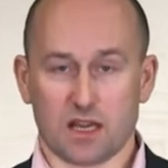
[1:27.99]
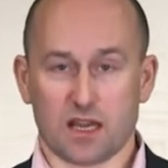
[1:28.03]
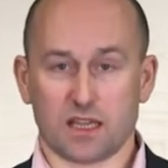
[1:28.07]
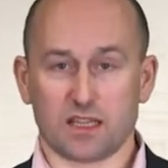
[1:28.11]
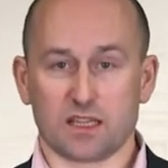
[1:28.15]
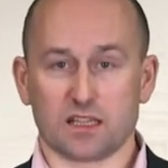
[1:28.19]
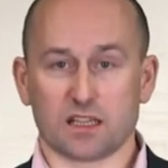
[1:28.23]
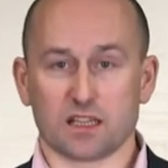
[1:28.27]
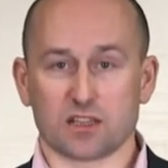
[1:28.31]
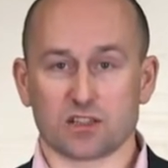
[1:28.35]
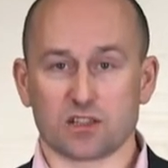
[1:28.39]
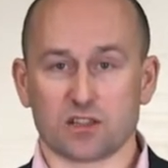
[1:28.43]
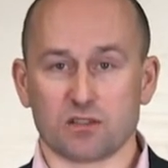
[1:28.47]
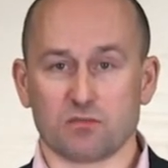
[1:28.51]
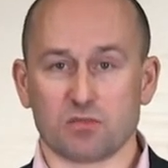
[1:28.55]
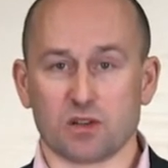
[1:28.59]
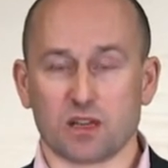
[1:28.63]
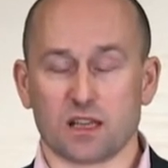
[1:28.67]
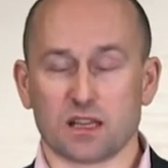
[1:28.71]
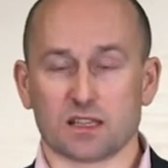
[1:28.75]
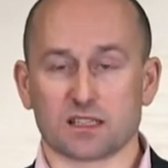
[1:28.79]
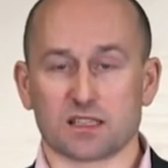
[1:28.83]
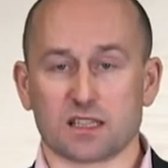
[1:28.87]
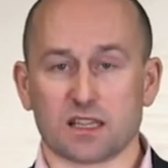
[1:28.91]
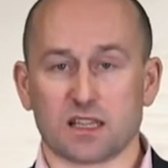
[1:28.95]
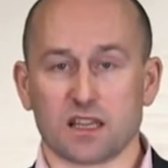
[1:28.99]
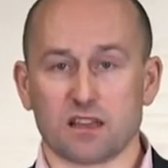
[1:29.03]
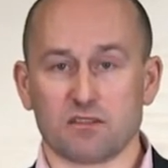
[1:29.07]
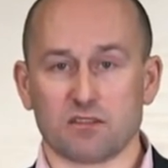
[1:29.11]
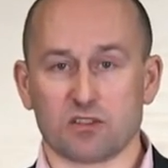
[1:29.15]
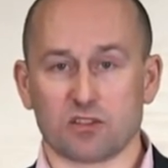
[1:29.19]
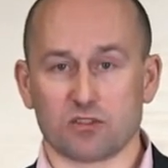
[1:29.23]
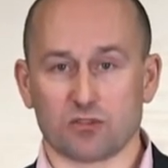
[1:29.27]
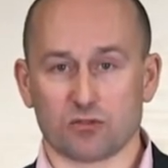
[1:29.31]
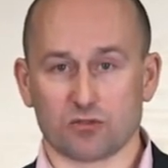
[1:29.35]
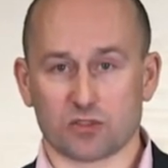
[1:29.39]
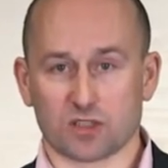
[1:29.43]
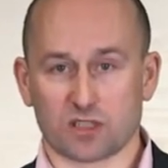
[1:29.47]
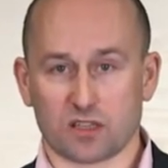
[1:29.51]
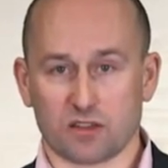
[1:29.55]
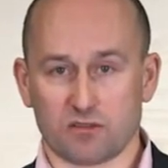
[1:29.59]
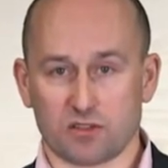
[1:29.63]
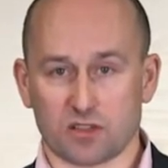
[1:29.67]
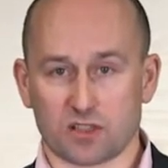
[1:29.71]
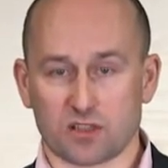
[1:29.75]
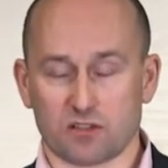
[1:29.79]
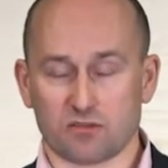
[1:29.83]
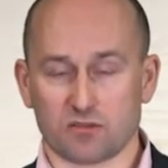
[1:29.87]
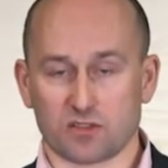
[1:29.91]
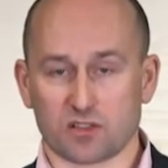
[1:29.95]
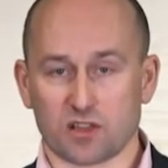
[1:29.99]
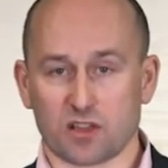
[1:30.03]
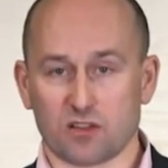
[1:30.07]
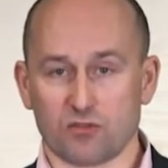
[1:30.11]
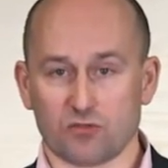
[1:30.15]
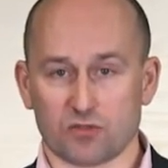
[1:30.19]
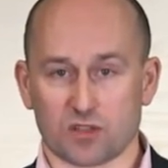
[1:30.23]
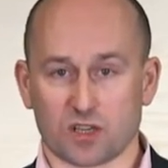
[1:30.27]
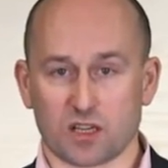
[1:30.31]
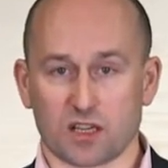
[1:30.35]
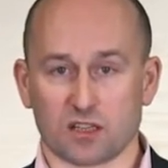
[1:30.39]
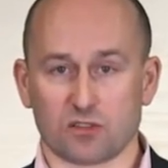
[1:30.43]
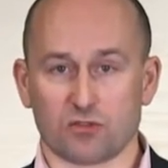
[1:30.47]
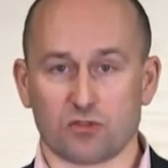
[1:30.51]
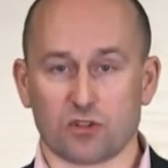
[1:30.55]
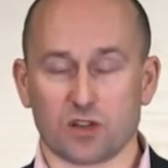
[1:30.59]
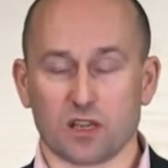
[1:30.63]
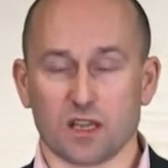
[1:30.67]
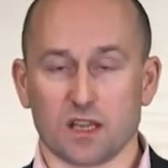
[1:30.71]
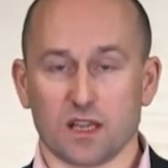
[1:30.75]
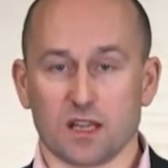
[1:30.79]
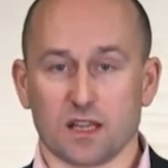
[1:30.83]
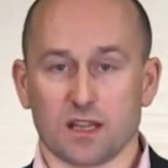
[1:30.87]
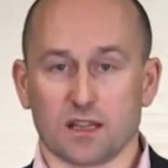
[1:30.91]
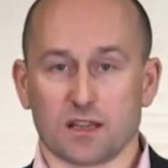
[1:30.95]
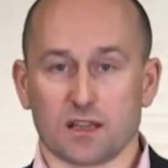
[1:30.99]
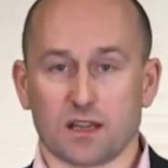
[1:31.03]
Они должны были остановить рост Советского Союза, который